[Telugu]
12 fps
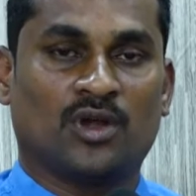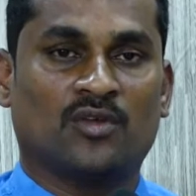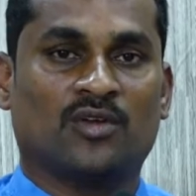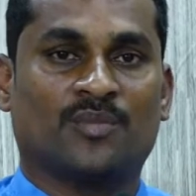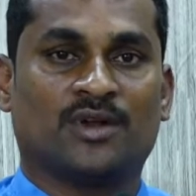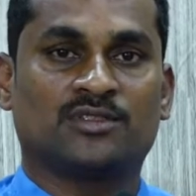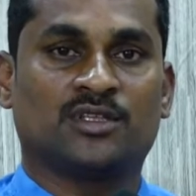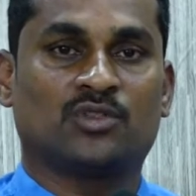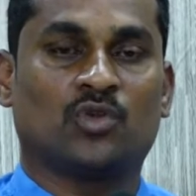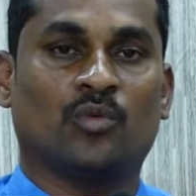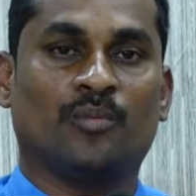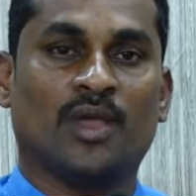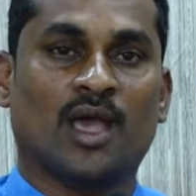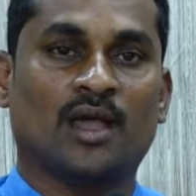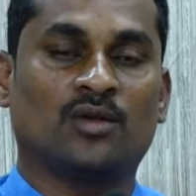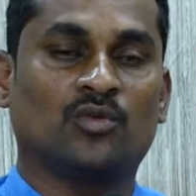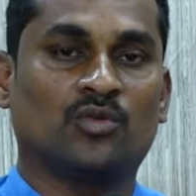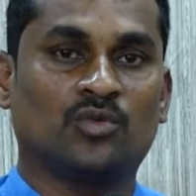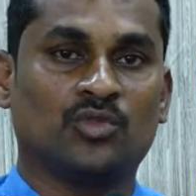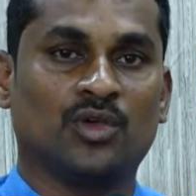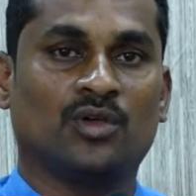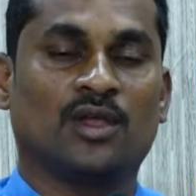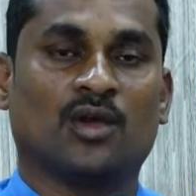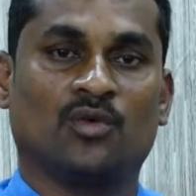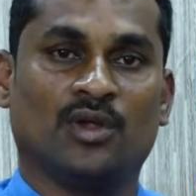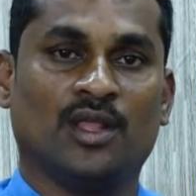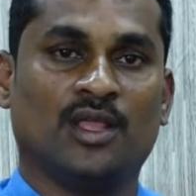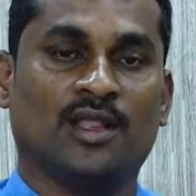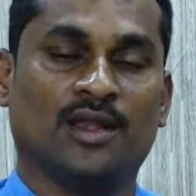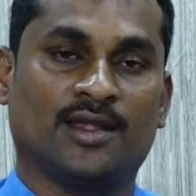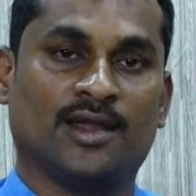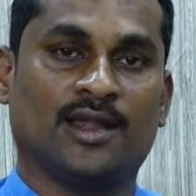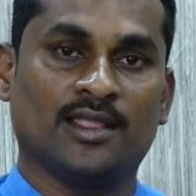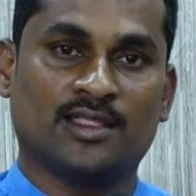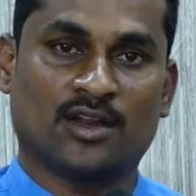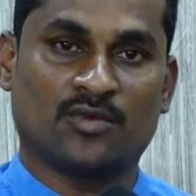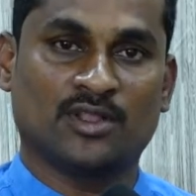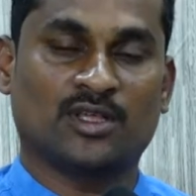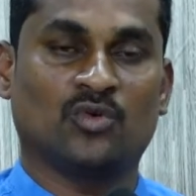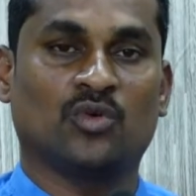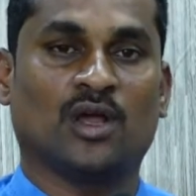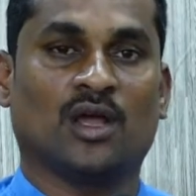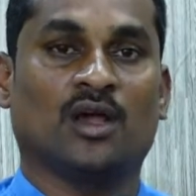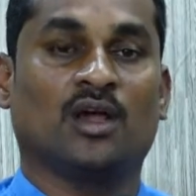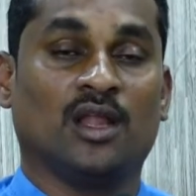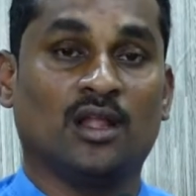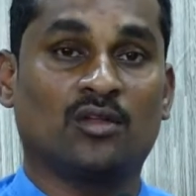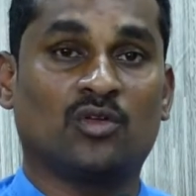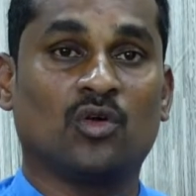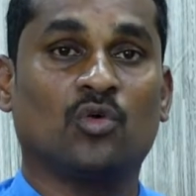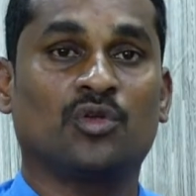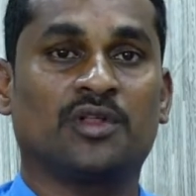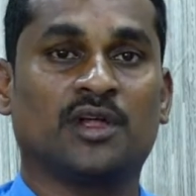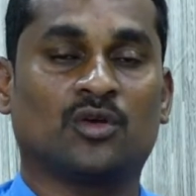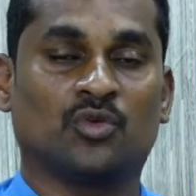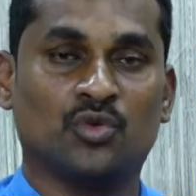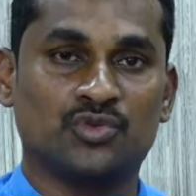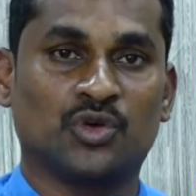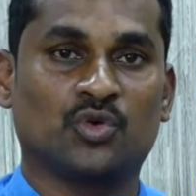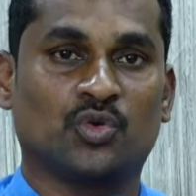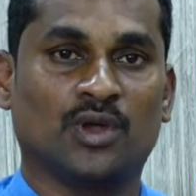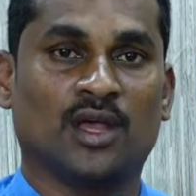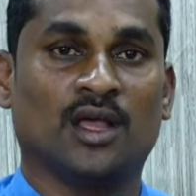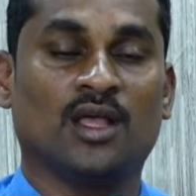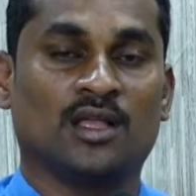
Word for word: ఉన్నటువంటి పరిస్థితుల్లో బ్యాంకు ఉద్యోగిగా ఉండి రిటైర్డ్ అయిన తర్వాత కూడా ఇంట్లో ఉట్టిగా కూర్చోకుండా